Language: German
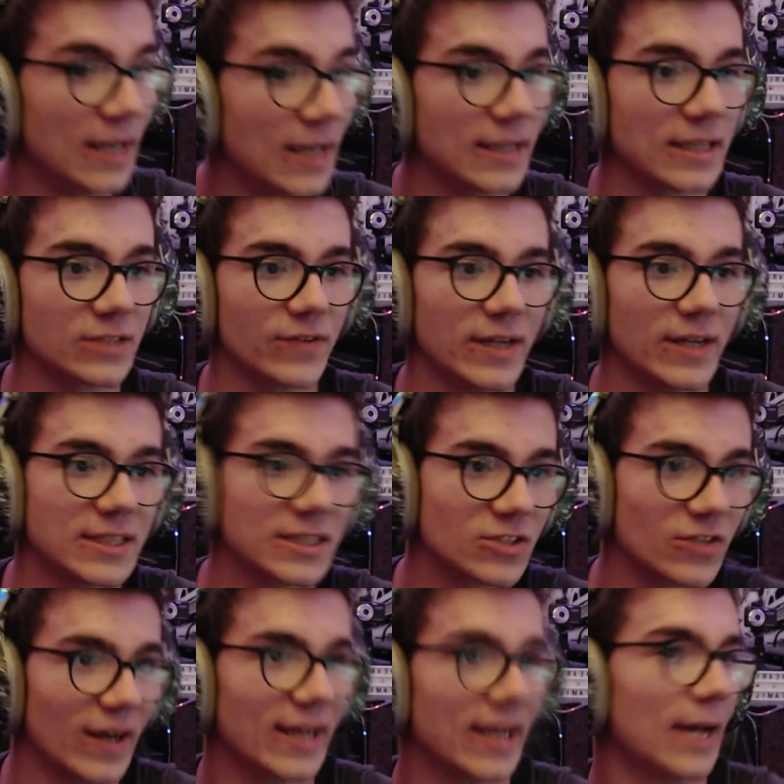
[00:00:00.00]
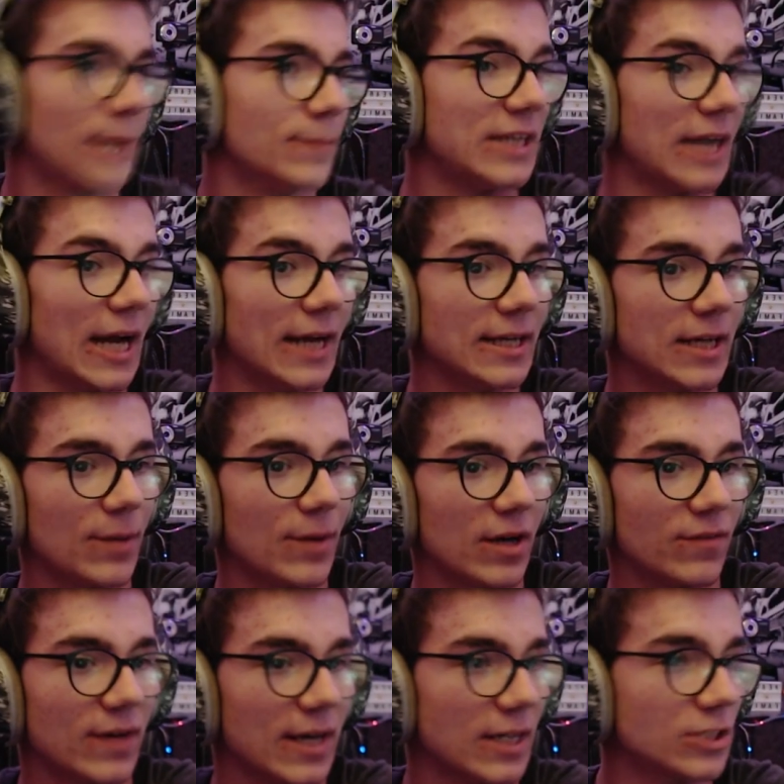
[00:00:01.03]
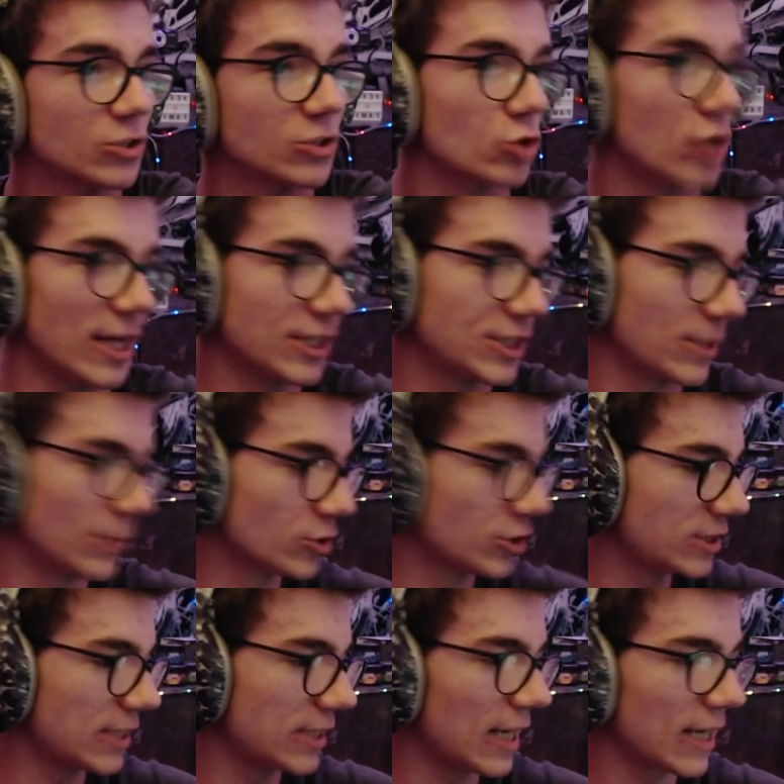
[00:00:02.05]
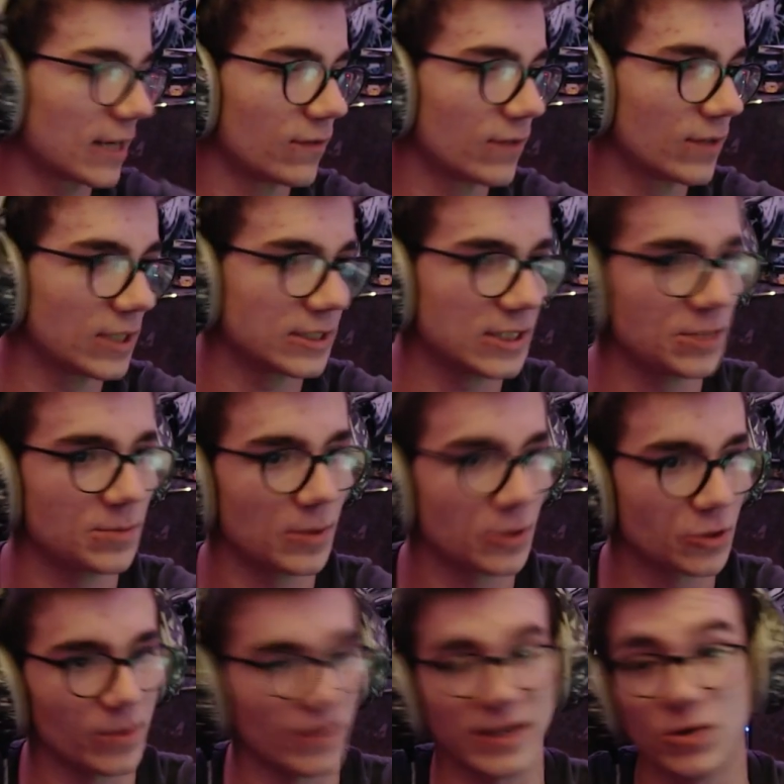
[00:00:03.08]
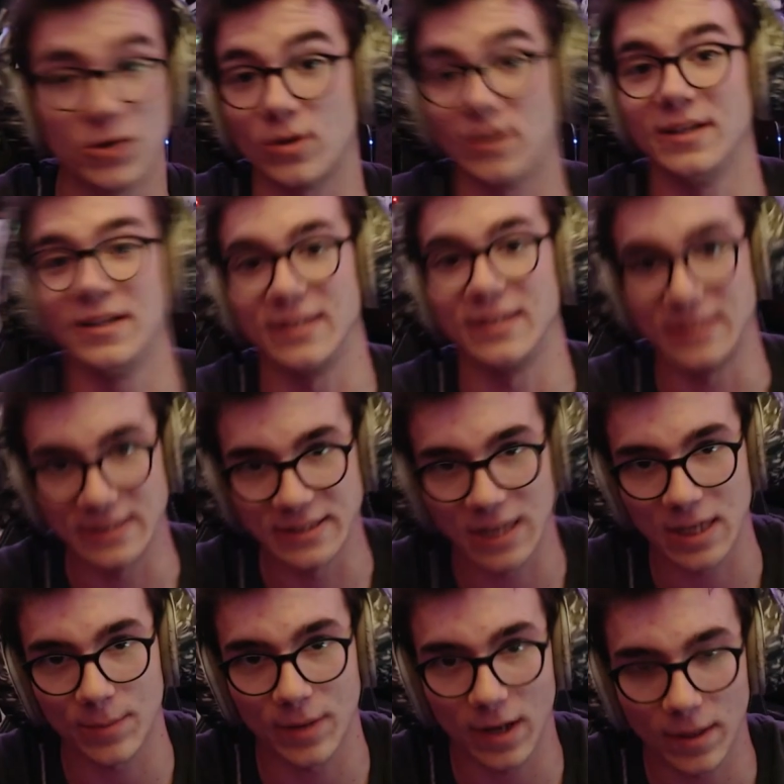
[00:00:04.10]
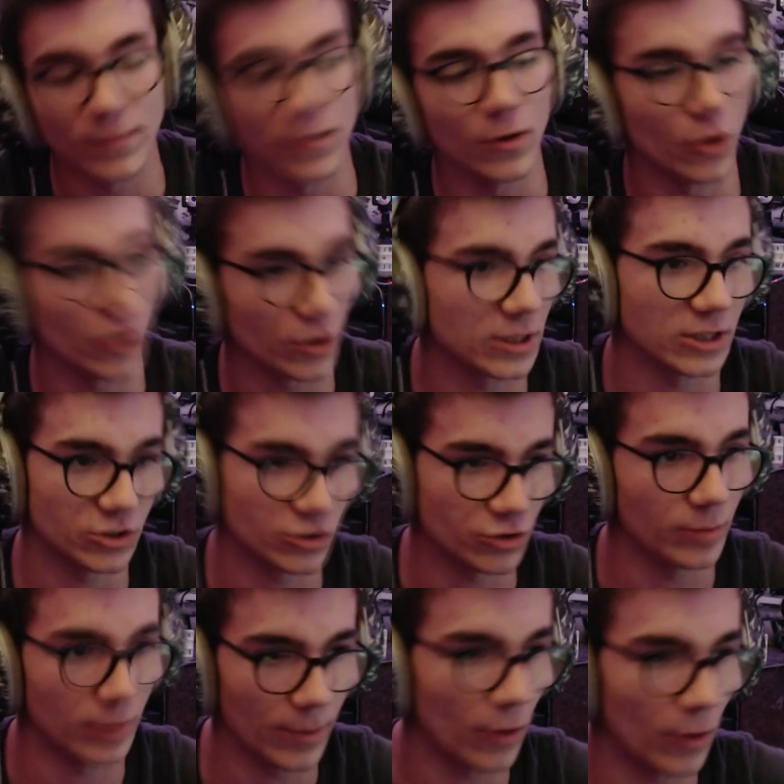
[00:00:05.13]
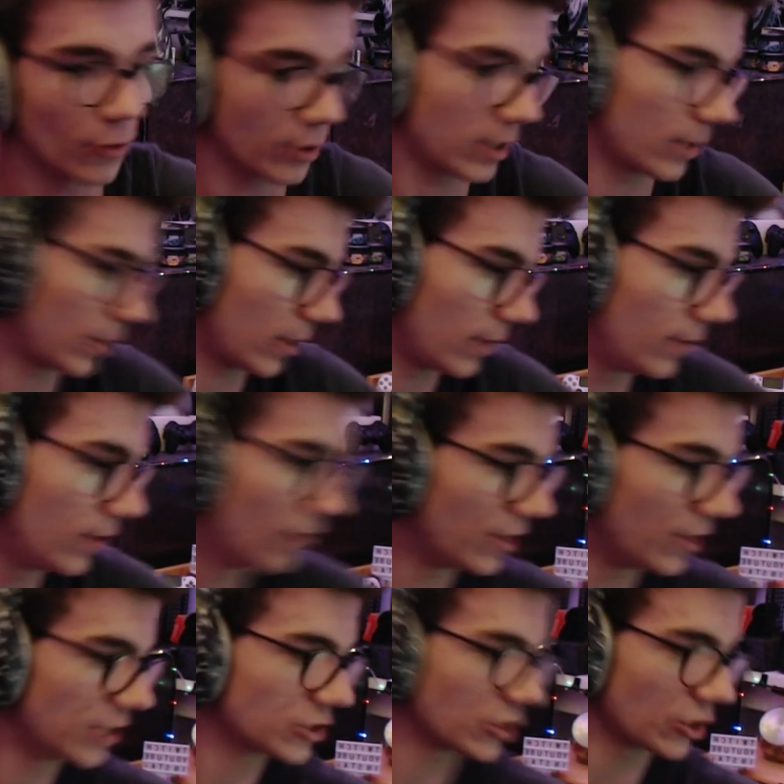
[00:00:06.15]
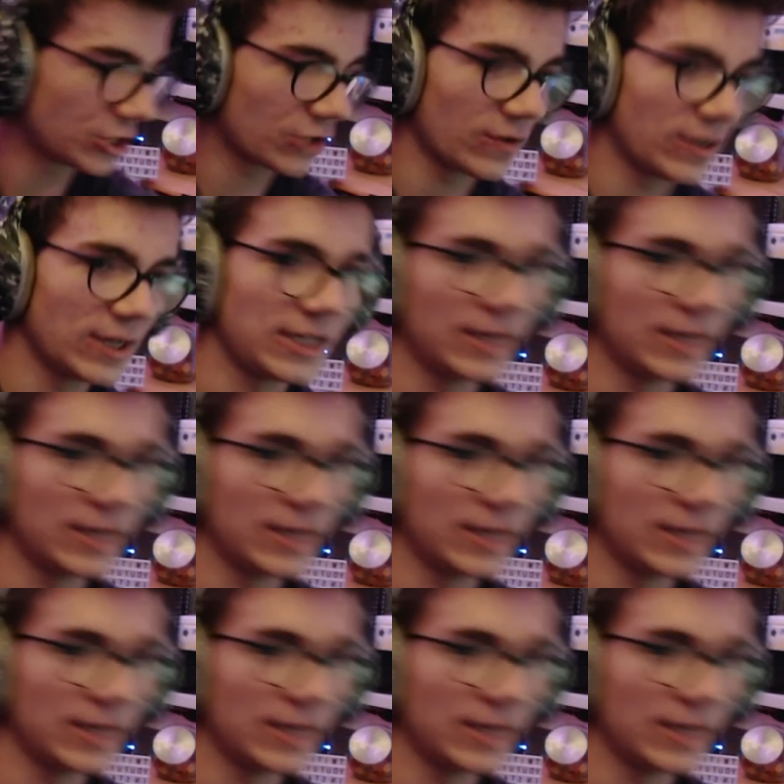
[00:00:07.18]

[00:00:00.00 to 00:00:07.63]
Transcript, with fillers: Das waren jetzt zwei Camps. Die eine Kamera war gar nicht so schlecht, da muss ich sagen, kann man tatsächlich mal drüber weggucken. Diese Kamera, Leute, dann streamt lieber ohne Kamera. Wenn ihr solche Qualität